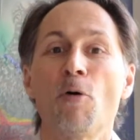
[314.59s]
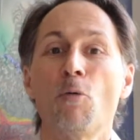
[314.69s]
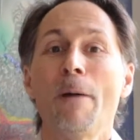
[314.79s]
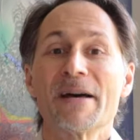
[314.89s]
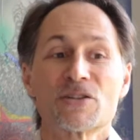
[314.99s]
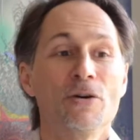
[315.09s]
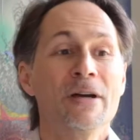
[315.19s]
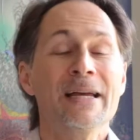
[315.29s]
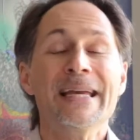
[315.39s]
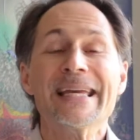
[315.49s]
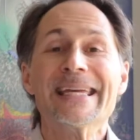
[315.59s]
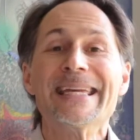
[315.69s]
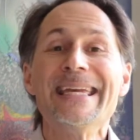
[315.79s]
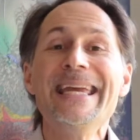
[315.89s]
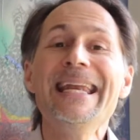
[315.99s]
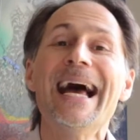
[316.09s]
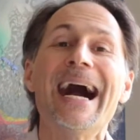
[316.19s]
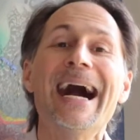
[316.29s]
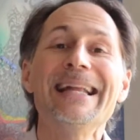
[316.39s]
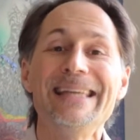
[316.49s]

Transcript: Pourquoi Parce qu'il a